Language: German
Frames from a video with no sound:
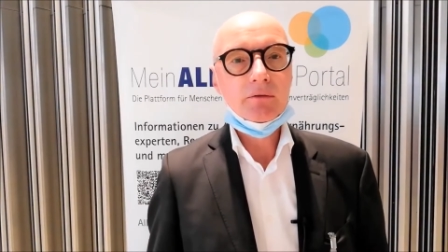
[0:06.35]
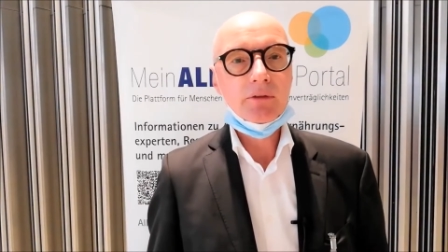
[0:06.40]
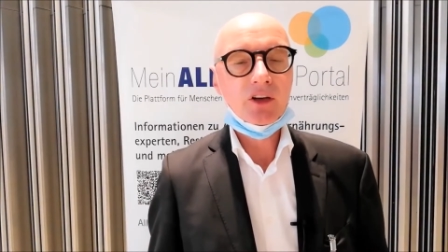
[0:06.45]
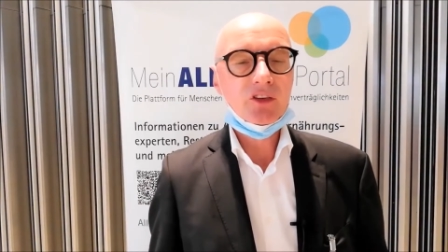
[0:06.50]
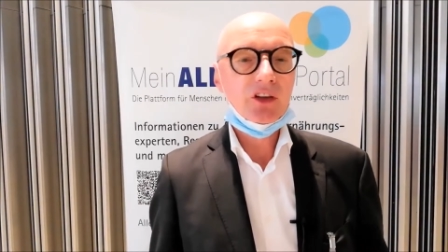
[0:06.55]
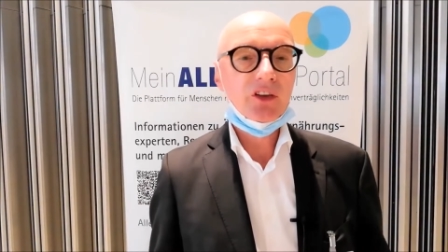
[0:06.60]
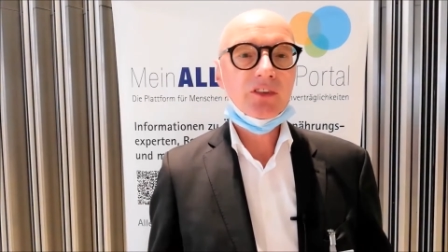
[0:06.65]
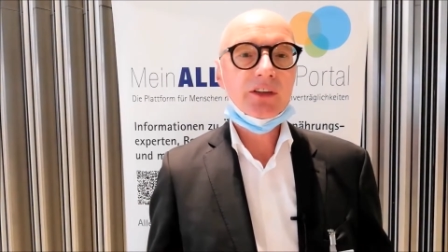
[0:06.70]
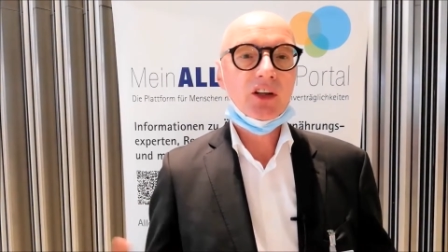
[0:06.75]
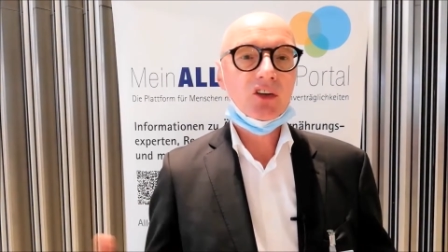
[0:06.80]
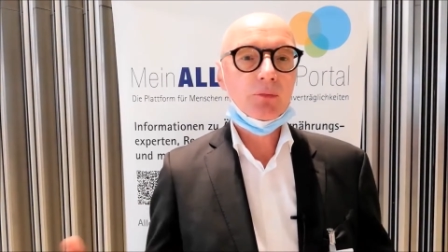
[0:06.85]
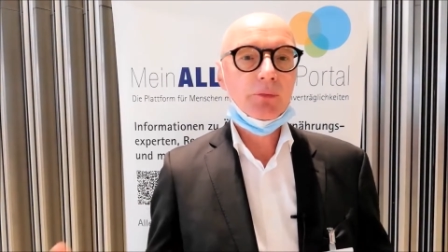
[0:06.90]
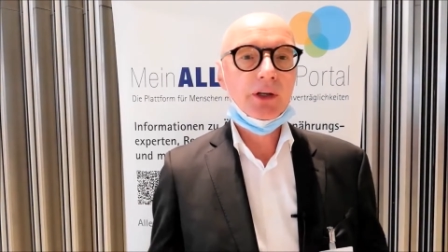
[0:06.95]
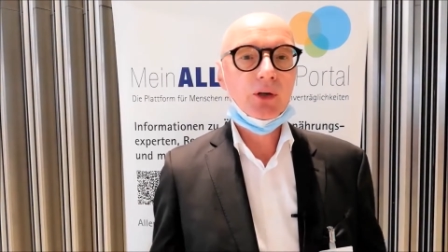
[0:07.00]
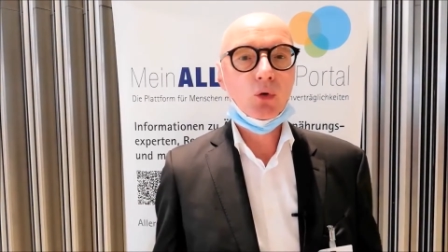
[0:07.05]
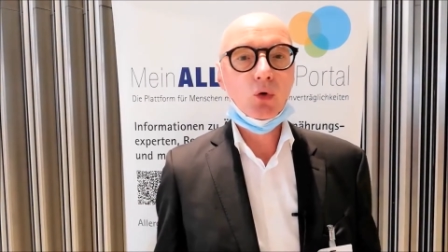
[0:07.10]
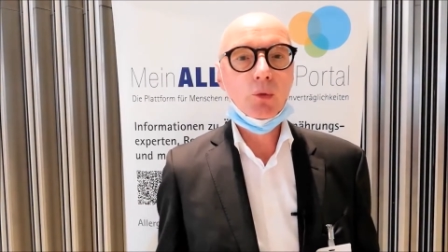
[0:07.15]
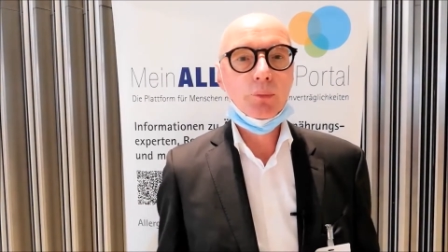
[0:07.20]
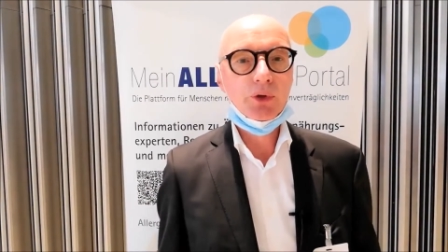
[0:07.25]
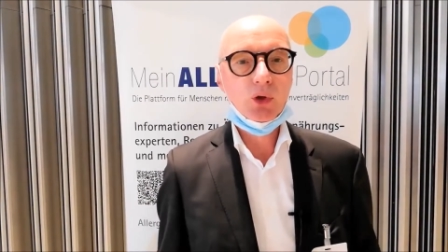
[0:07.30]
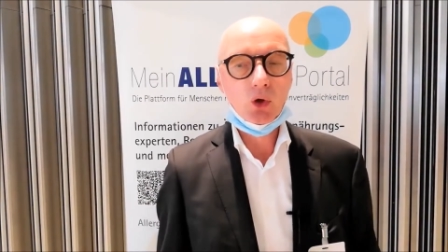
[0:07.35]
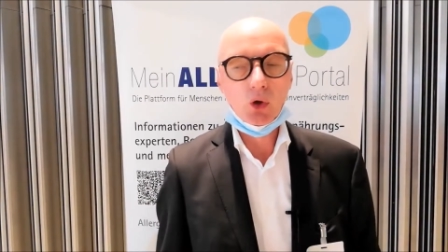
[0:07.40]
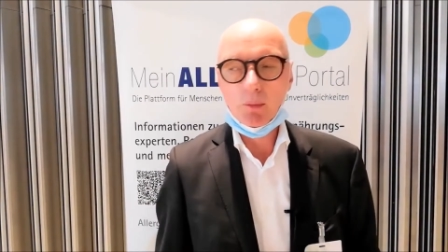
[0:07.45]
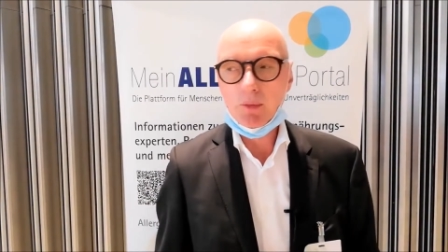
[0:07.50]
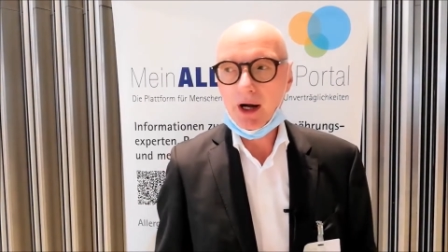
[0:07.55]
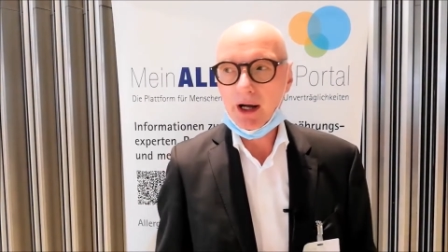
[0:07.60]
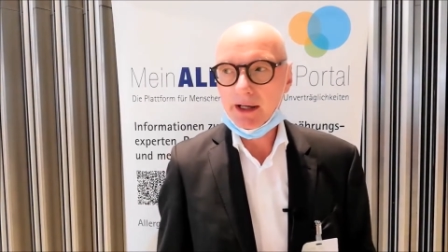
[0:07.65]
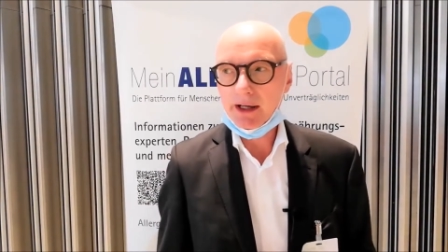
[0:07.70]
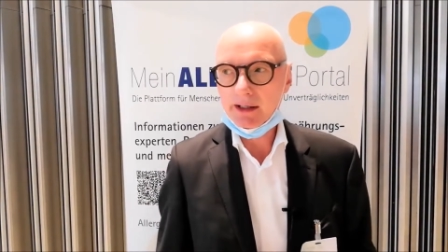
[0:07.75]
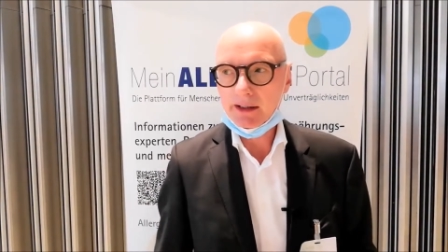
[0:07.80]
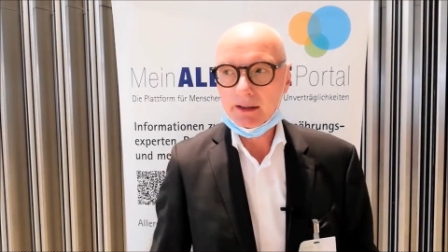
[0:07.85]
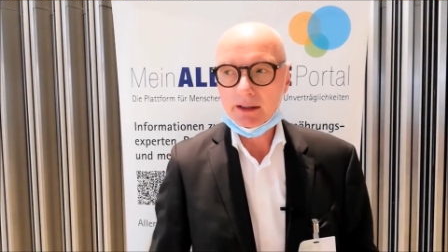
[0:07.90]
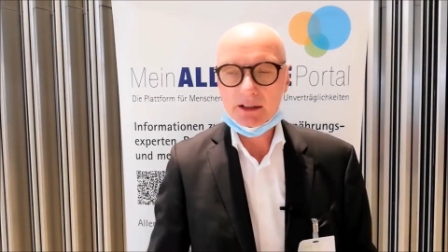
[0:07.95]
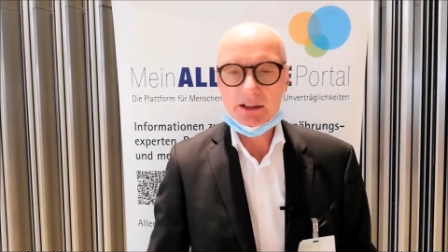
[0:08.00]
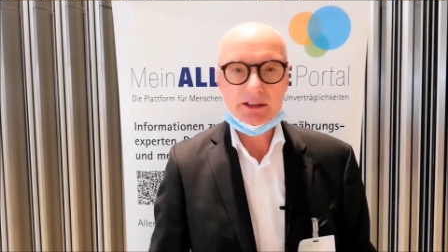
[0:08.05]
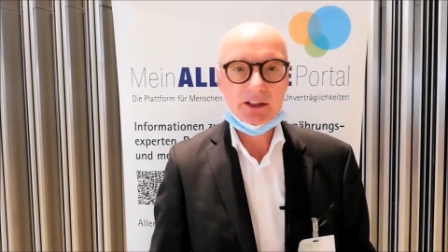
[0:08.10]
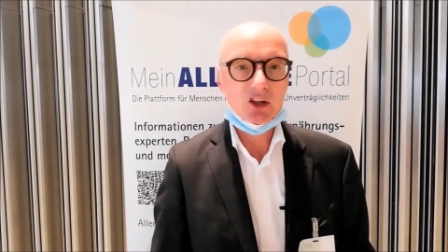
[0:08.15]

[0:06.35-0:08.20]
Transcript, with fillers: Was ist das Mikrobiom eigentlich?